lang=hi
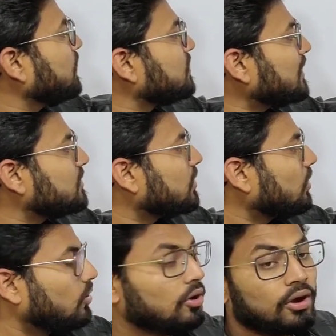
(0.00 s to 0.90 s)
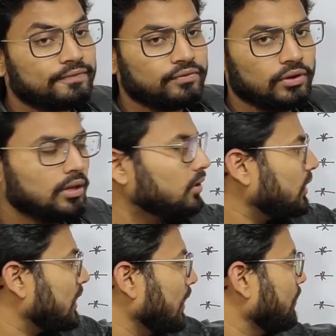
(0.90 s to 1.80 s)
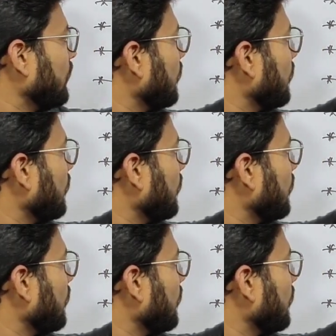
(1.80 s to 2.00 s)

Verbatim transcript: बिजनेस लॉफुल देखिए